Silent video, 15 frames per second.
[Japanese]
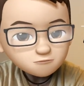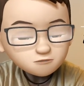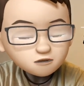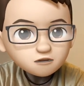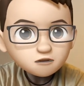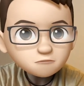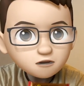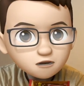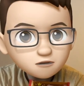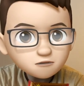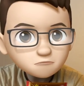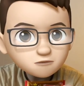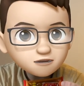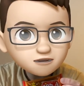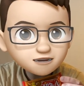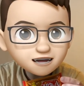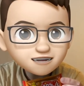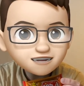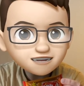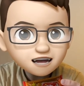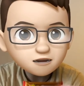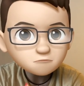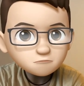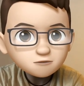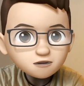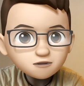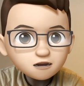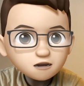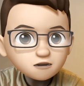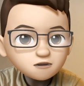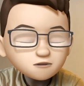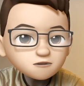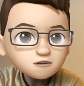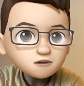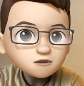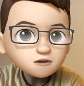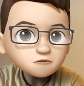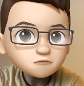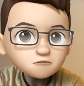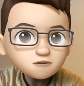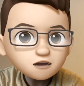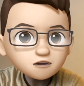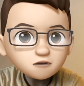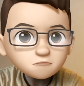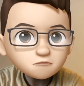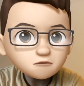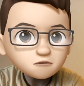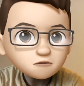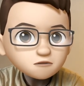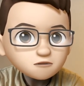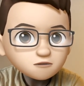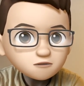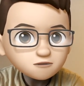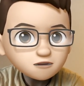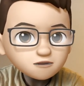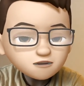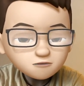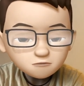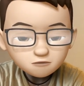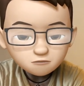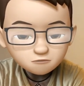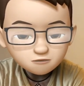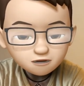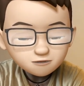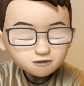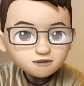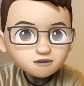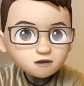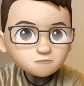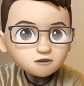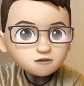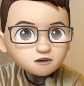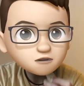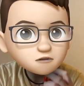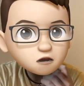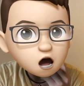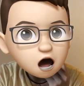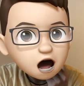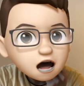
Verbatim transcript: 例えばみんな大好きハッピーターン、こんなのも全然これ余談になっちゃいますけど